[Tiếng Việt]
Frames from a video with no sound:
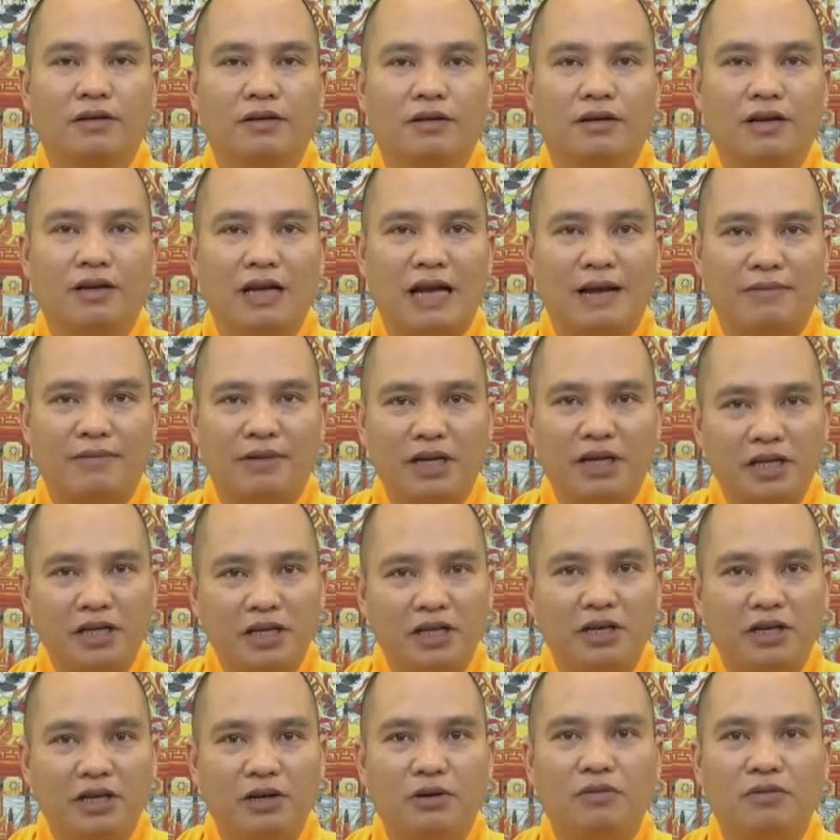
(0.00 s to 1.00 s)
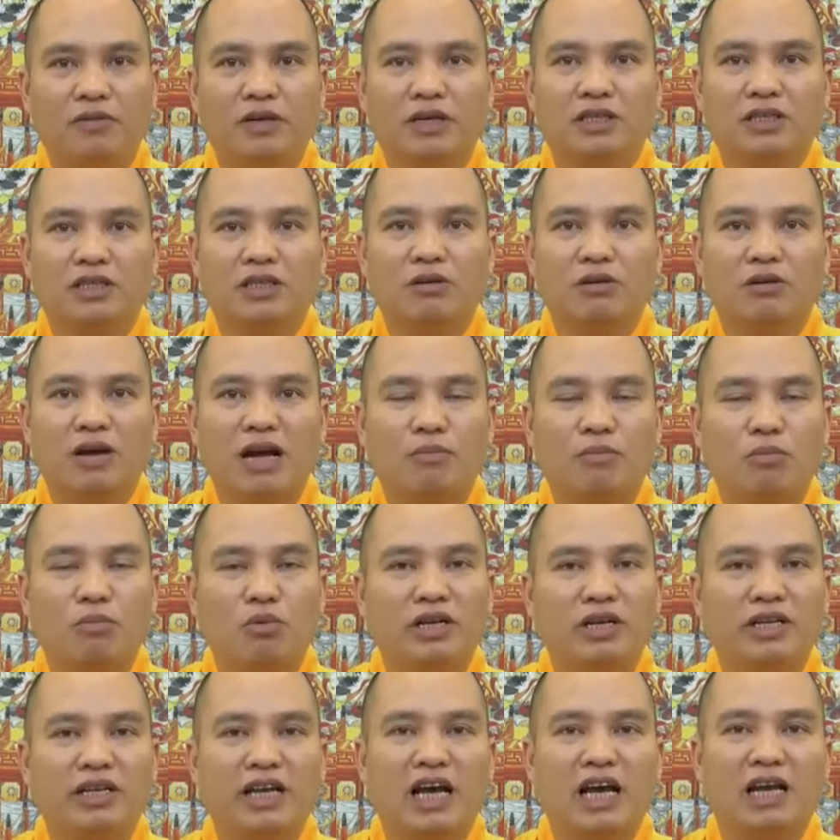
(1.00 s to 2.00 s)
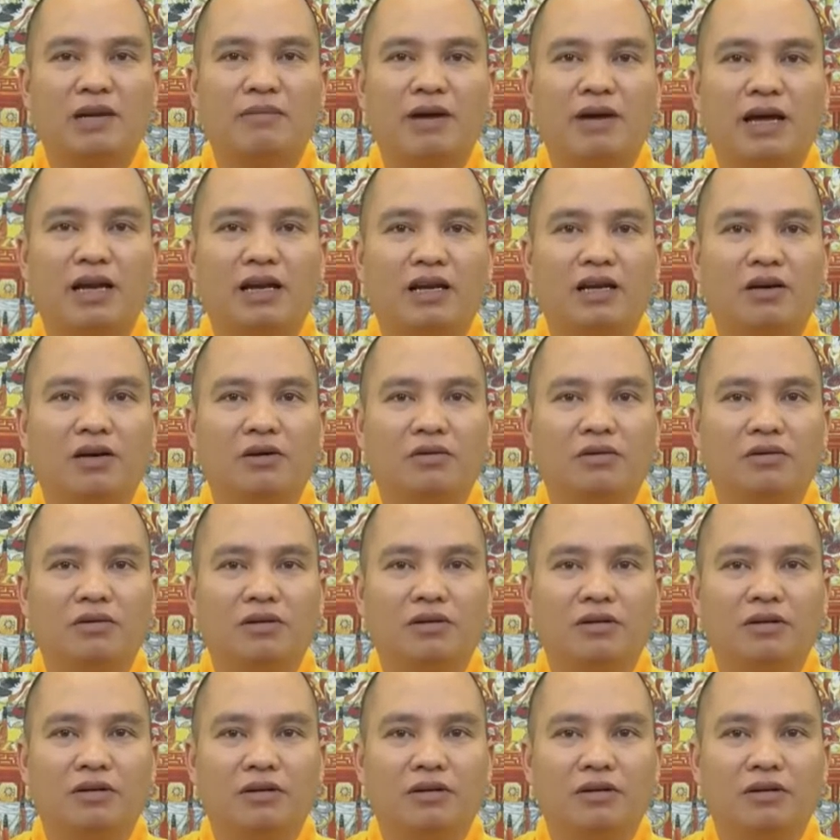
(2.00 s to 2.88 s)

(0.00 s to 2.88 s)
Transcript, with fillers: nó làm rất nhiều việc xấu ác buôn gian bán lậu